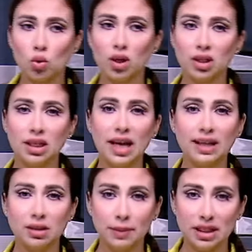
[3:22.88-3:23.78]
صغيرين
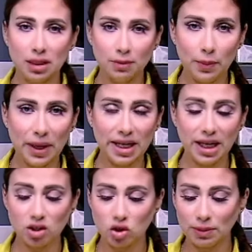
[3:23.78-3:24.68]
لحد ما تلم
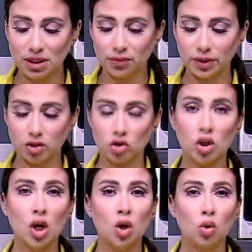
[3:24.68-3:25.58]
معايا عشان ما
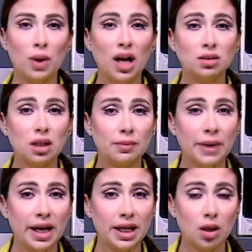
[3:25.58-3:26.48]
تفرقش وبحضر
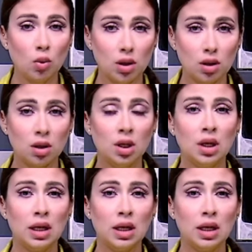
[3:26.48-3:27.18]
معايا ورا